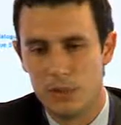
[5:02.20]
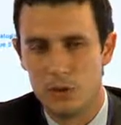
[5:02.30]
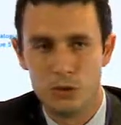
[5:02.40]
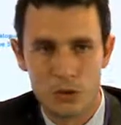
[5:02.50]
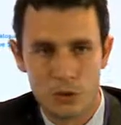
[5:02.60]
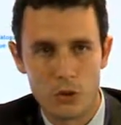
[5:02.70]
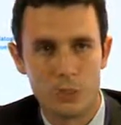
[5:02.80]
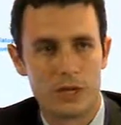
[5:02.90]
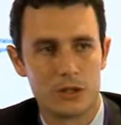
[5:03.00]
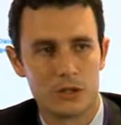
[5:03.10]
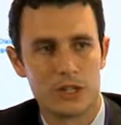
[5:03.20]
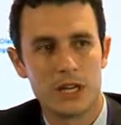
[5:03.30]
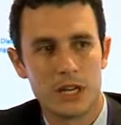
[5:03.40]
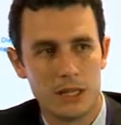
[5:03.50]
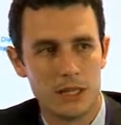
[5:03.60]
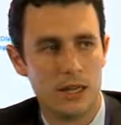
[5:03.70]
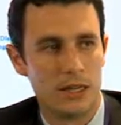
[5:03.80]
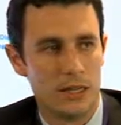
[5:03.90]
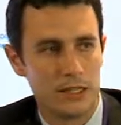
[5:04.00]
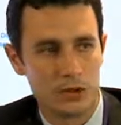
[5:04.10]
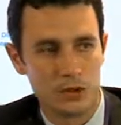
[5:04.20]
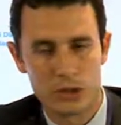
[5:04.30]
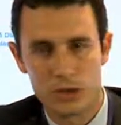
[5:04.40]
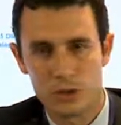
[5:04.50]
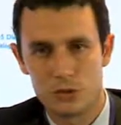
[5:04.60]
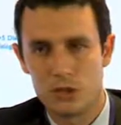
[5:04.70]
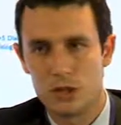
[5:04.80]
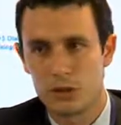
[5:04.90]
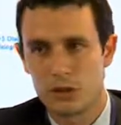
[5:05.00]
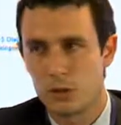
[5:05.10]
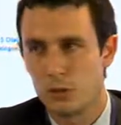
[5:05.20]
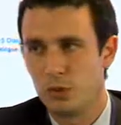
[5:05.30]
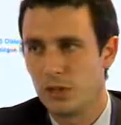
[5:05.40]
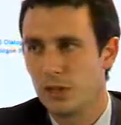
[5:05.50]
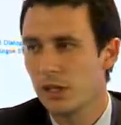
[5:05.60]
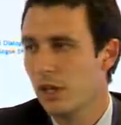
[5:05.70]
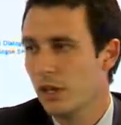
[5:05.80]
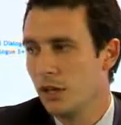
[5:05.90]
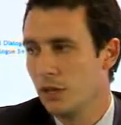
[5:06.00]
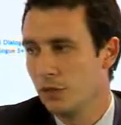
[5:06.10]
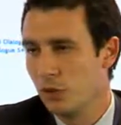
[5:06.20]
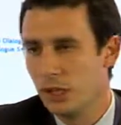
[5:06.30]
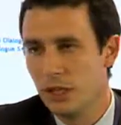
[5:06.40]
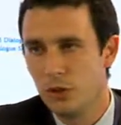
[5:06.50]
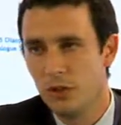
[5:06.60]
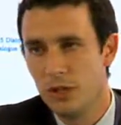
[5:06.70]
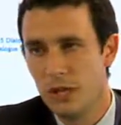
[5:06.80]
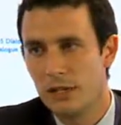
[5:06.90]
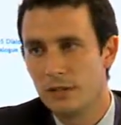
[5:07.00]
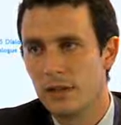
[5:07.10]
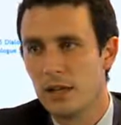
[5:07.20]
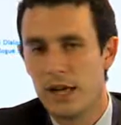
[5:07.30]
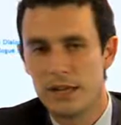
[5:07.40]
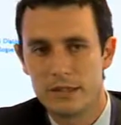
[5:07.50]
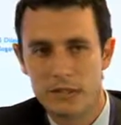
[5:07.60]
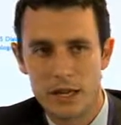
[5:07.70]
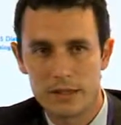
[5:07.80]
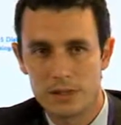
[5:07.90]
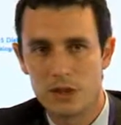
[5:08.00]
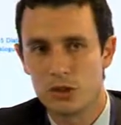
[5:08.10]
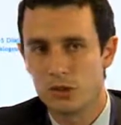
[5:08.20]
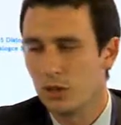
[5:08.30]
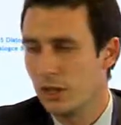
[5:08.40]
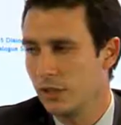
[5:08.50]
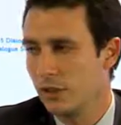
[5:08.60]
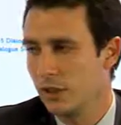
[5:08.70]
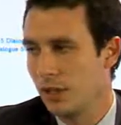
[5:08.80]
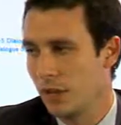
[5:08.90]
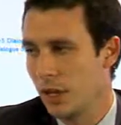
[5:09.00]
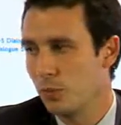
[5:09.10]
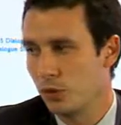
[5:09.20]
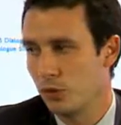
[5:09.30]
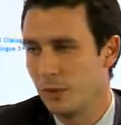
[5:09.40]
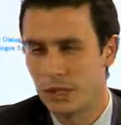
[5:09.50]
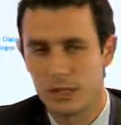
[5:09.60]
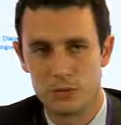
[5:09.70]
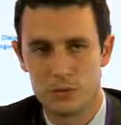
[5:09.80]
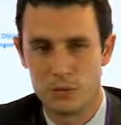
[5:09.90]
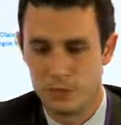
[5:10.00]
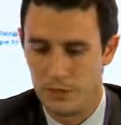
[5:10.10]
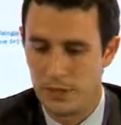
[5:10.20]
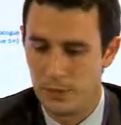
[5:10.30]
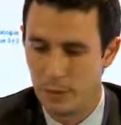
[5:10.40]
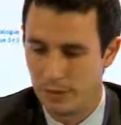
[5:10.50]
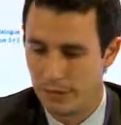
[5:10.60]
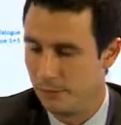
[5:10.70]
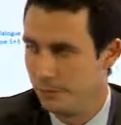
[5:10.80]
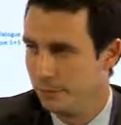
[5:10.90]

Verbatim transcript: l'Union européenne en général, et dans le cadre du dialogue 5 plus 5, il faut qu'il y ait une aide à ces, grandes collectivités locales pour se mettre à niveau. Et merci.